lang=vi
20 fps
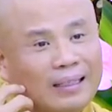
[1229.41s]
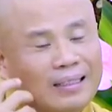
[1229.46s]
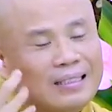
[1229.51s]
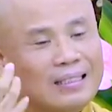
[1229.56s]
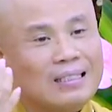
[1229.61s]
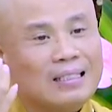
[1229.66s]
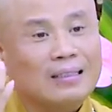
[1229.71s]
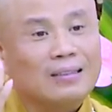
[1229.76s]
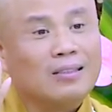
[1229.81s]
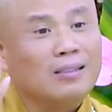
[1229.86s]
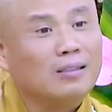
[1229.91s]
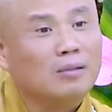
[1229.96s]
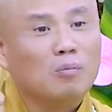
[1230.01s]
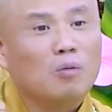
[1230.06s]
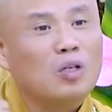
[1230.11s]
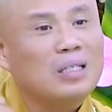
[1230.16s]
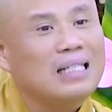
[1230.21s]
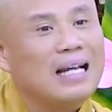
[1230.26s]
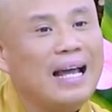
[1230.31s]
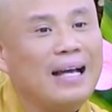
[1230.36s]
thì thường
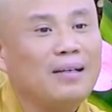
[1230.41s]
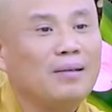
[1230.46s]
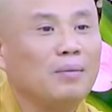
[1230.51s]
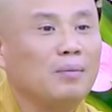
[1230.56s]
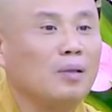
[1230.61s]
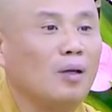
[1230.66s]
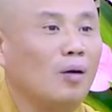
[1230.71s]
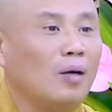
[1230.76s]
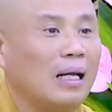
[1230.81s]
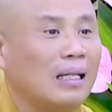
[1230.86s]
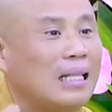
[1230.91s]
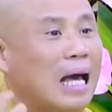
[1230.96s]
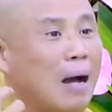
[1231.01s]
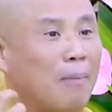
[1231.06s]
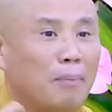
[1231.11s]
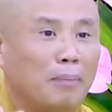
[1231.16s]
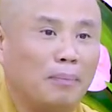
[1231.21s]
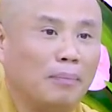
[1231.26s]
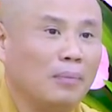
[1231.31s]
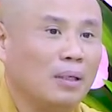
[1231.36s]
buổi sáng chúng tôi là
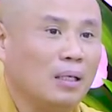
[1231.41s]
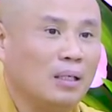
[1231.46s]
thầm.